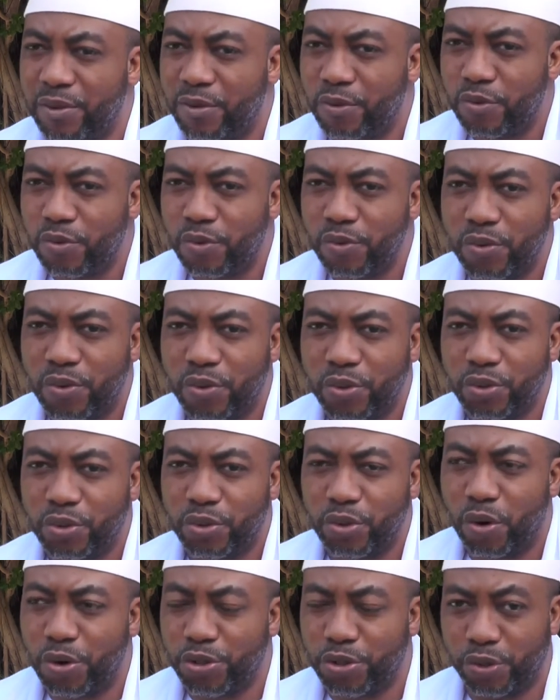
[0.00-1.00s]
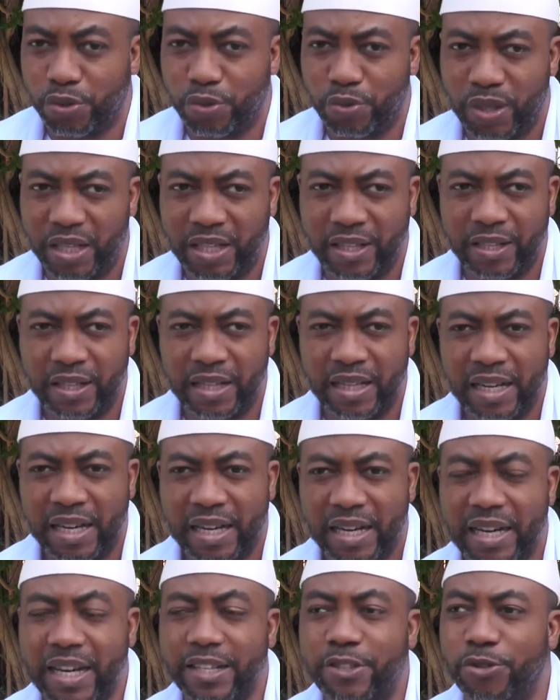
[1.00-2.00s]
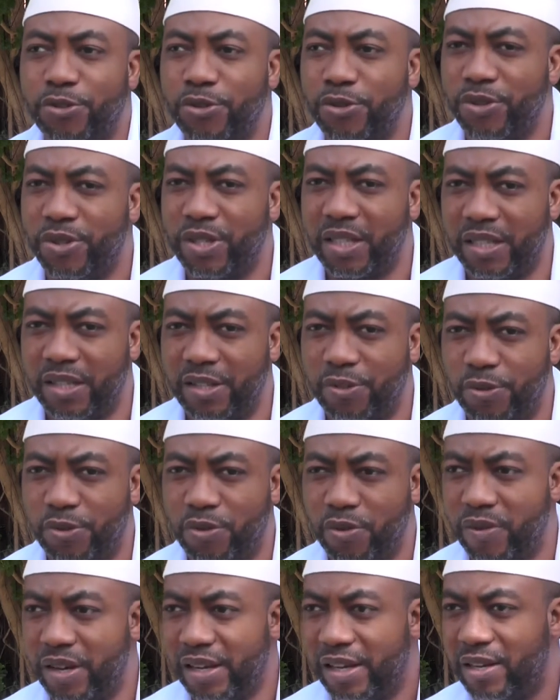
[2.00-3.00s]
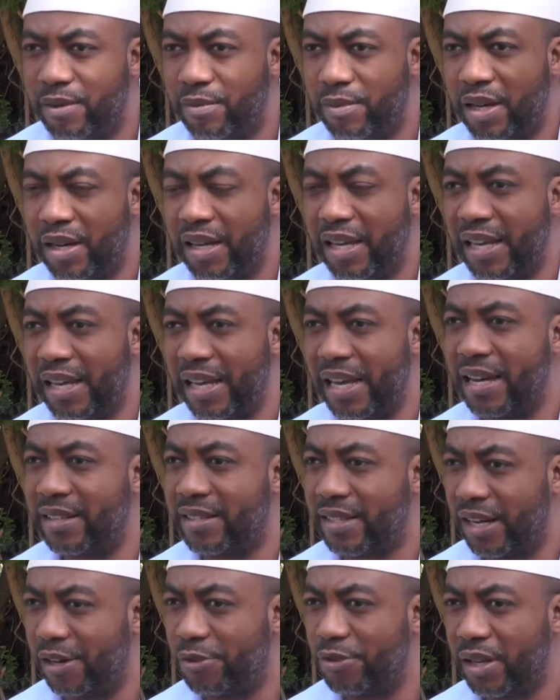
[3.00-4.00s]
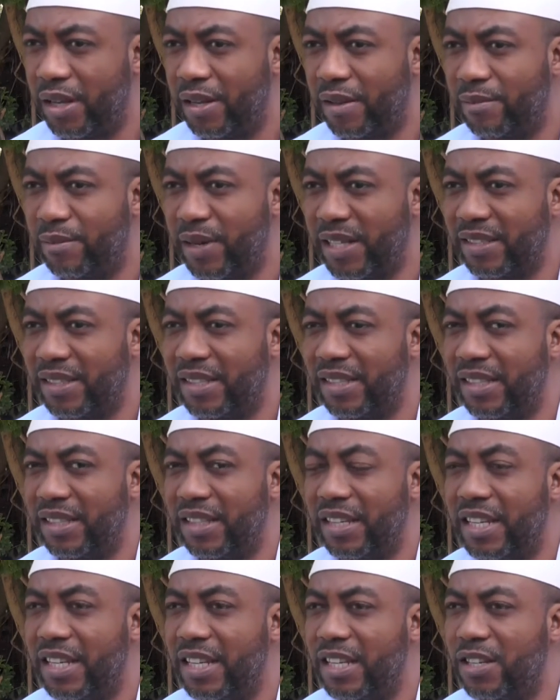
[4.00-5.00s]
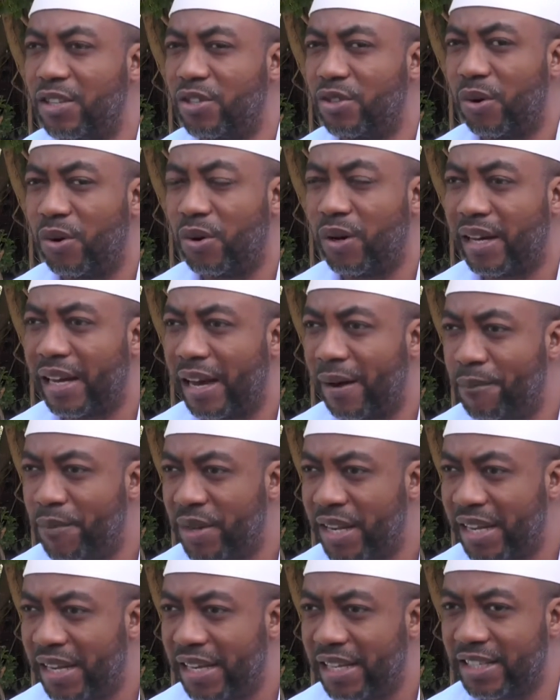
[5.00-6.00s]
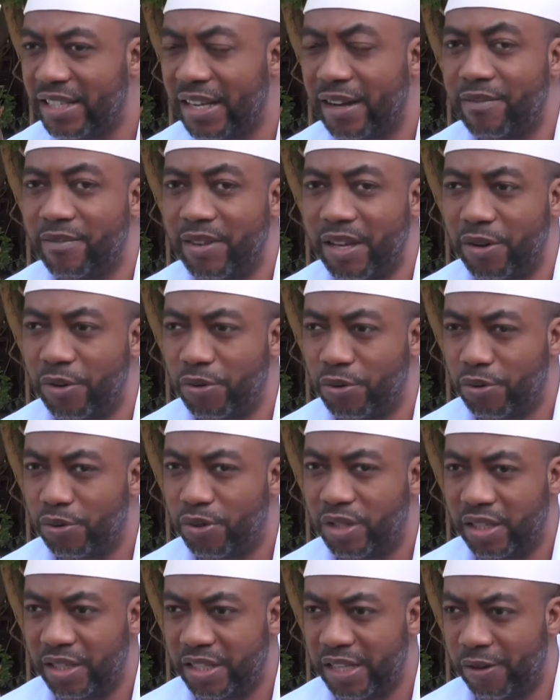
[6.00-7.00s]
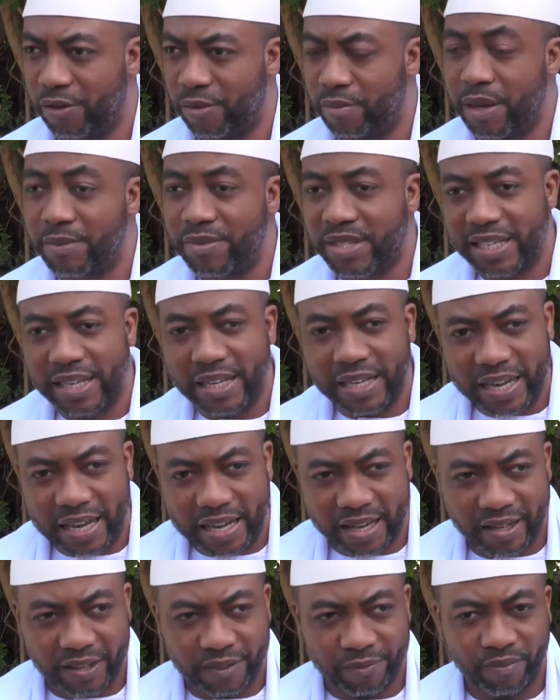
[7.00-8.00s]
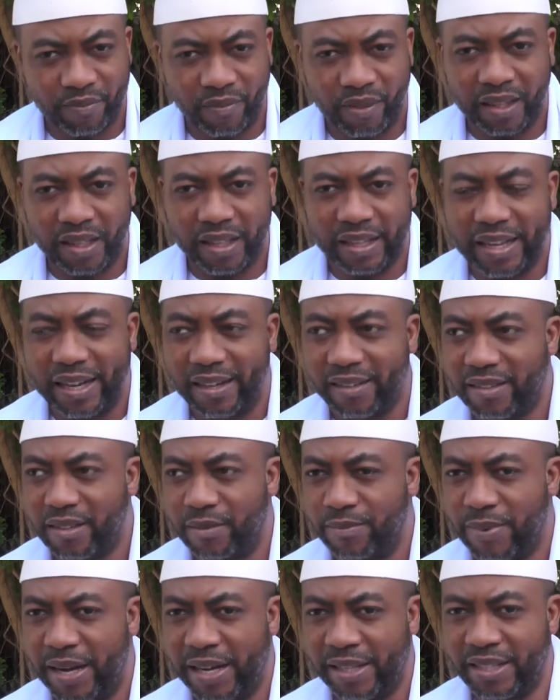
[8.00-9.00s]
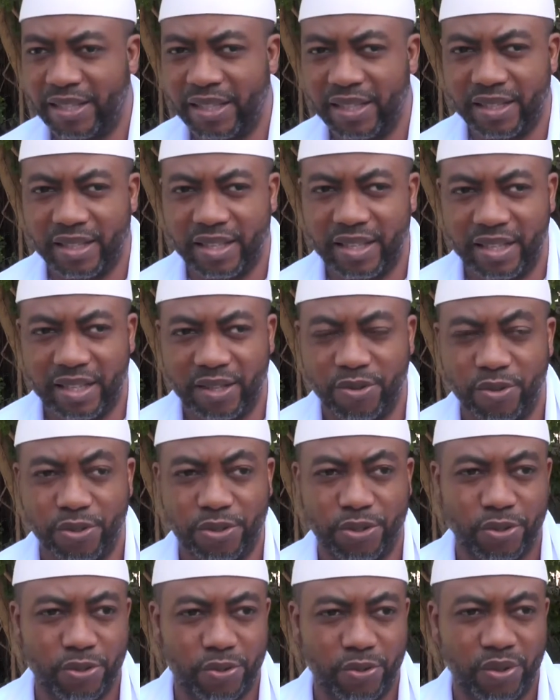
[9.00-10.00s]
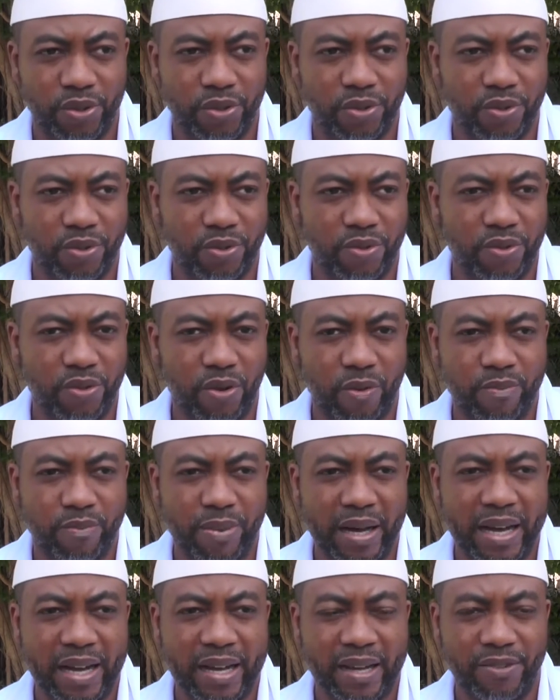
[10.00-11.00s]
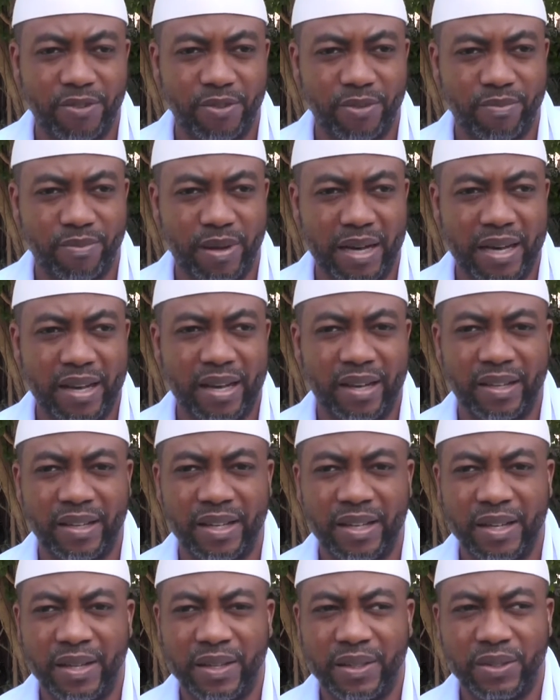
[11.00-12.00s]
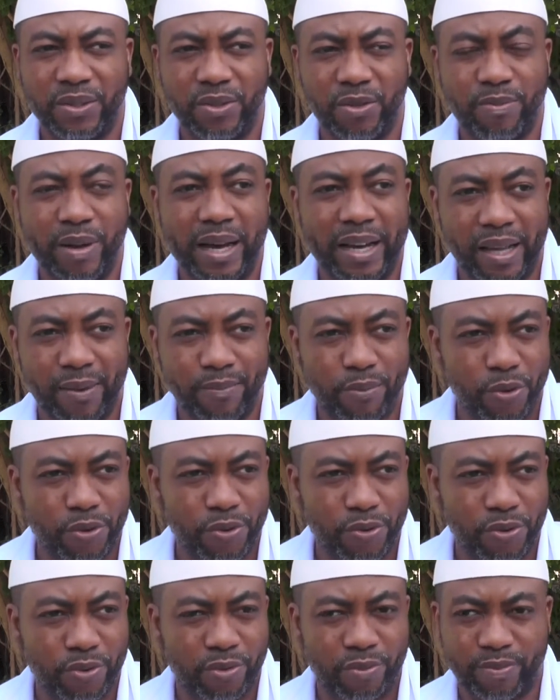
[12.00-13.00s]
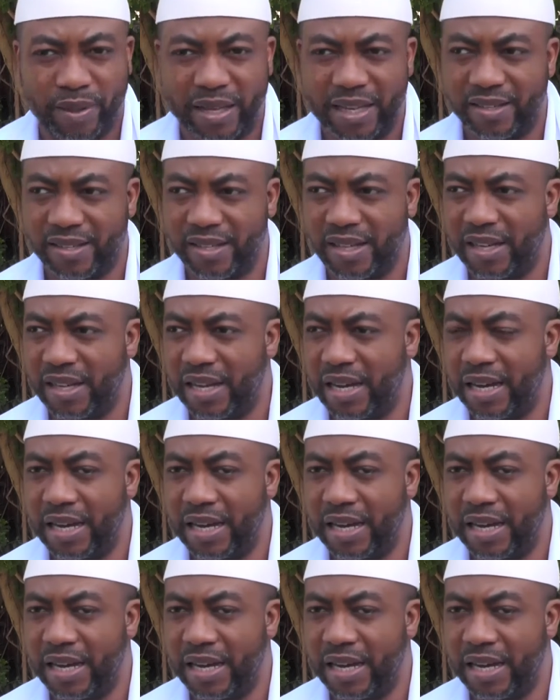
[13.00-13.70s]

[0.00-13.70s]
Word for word: nous, aujourd'hui, L'attitude du gouvernement est à saluer parce qu'ils ont ramené les gens autour d'un dialogue. Même s'il y a quelques partis qui aujourd'hui n'ont pas, pas, pas répondu présent